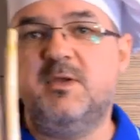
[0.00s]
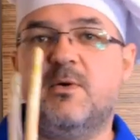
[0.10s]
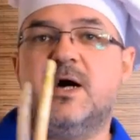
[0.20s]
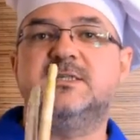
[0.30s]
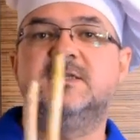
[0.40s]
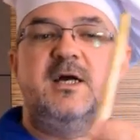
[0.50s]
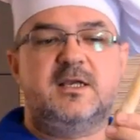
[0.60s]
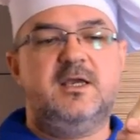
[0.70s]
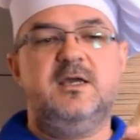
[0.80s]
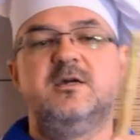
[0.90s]
białasy
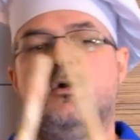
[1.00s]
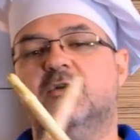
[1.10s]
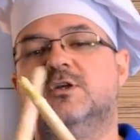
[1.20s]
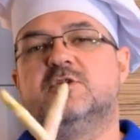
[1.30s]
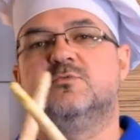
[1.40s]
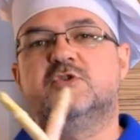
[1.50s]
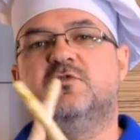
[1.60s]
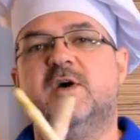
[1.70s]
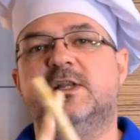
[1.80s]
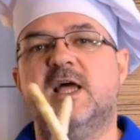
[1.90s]
takie, one są już
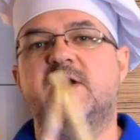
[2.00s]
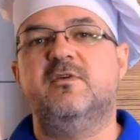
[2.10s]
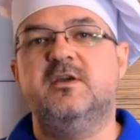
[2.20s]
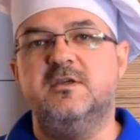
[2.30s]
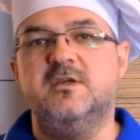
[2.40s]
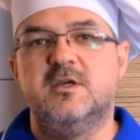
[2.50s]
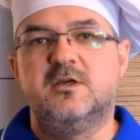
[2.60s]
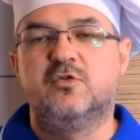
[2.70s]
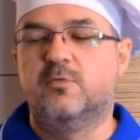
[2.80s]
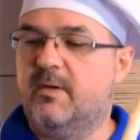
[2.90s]
twardawe i
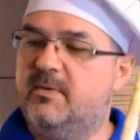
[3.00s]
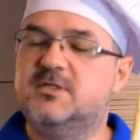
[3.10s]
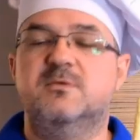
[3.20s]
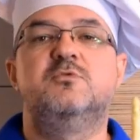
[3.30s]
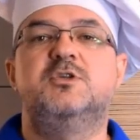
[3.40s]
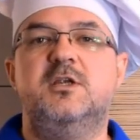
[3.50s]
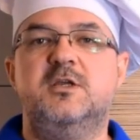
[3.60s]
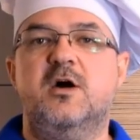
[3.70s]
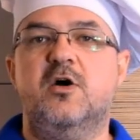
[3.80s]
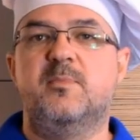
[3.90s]
grube, będziemy musieli
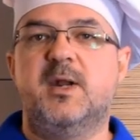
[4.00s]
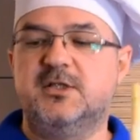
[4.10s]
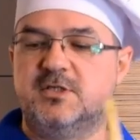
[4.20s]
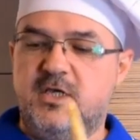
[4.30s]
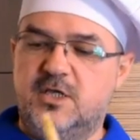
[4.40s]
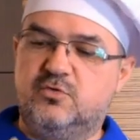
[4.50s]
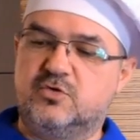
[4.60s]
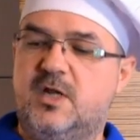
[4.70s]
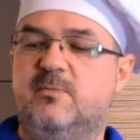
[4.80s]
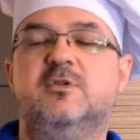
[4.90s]
je obrać i
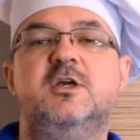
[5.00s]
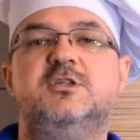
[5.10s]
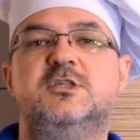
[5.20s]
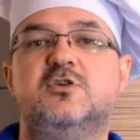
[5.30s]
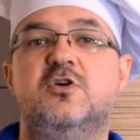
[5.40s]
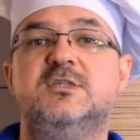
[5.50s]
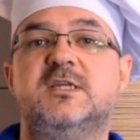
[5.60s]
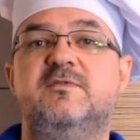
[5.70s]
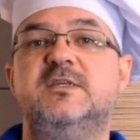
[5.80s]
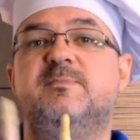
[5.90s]
dużo nam odejdzie z
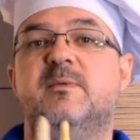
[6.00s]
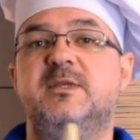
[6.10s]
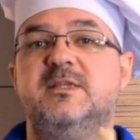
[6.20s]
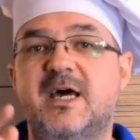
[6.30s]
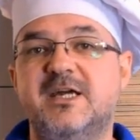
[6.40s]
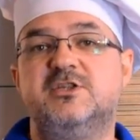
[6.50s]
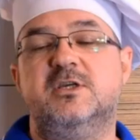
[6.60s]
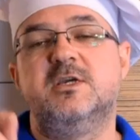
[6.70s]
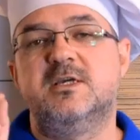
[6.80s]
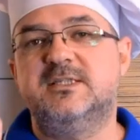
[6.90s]
końca, więc pamiętajcie,
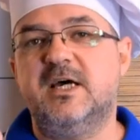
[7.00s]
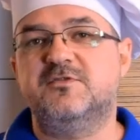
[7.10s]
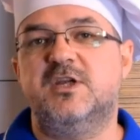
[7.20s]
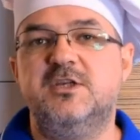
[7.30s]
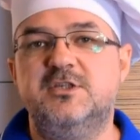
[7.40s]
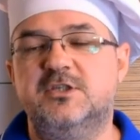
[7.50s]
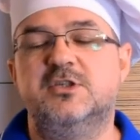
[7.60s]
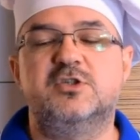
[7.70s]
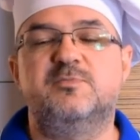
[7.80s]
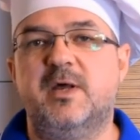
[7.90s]
zawsze jak idziecie
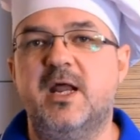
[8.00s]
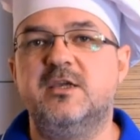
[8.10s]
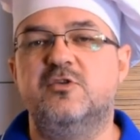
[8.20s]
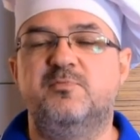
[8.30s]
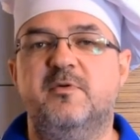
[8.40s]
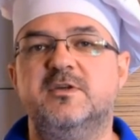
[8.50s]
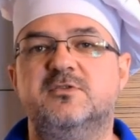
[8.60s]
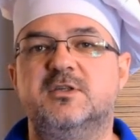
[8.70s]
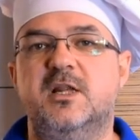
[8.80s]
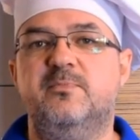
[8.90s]
do szparagi kupować
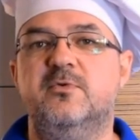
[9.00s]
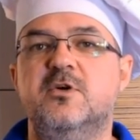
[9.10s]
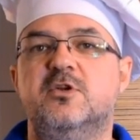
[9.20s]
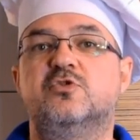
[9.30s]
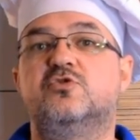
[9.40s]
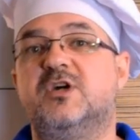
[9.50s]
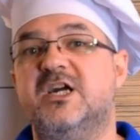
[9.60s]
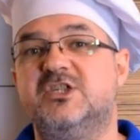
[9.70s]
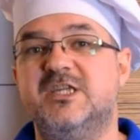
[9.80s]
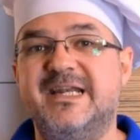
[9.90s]
do sklepu, to
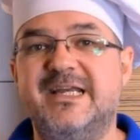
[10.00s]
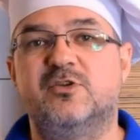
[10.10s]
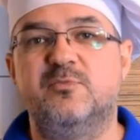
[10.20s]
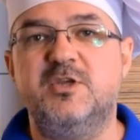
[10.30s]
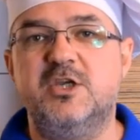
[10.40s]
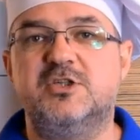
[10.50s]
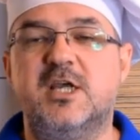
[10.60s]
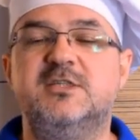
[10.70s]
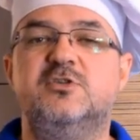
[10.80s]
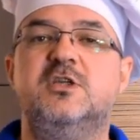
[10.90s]
szukajcie jak najdrobniejsze,
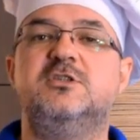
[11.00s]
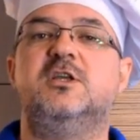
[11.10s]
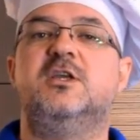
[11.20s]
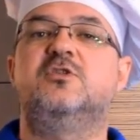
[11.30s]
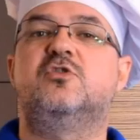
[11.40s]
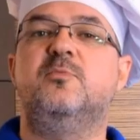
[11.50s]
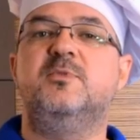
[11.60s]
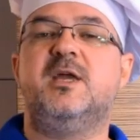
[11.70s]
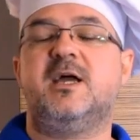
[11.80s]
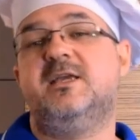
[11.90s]
jak znajdziecie takie
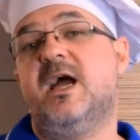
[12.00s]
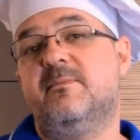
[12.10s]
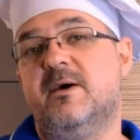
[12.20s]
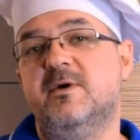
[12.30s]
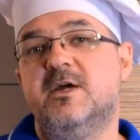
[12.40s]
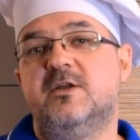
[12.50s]
drobne jak ja mam,